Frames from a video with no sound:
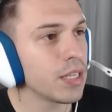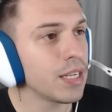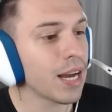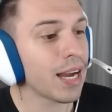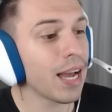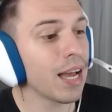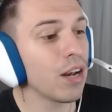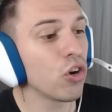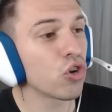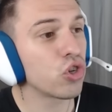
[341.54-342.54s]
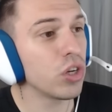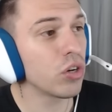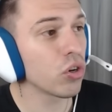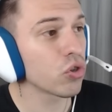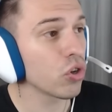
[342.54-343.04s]
Y acá los
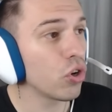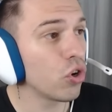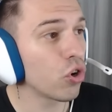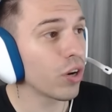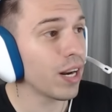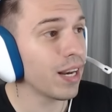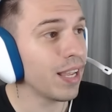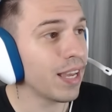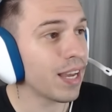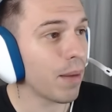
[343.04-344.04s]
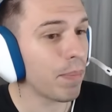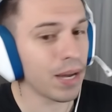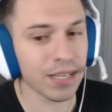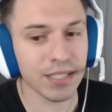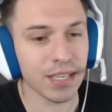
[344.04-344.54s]
chicos logran
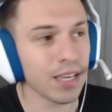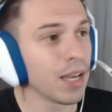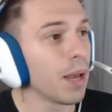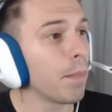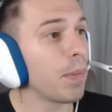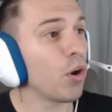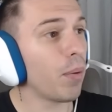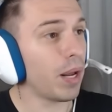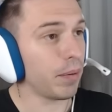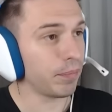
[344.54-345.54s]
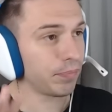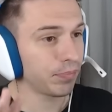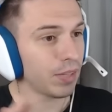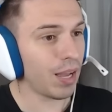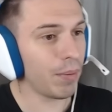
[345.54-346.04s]
escaparse. Pero a ver,
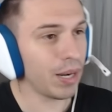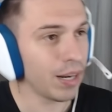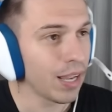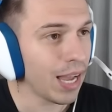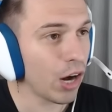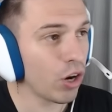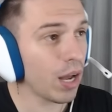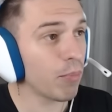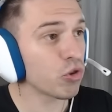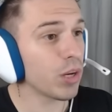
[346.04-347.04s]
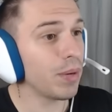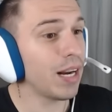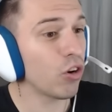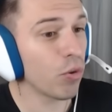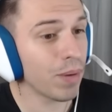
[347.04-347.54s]
a ver, ahora vamos a ver
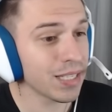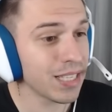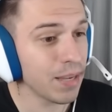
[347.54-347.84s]
algo más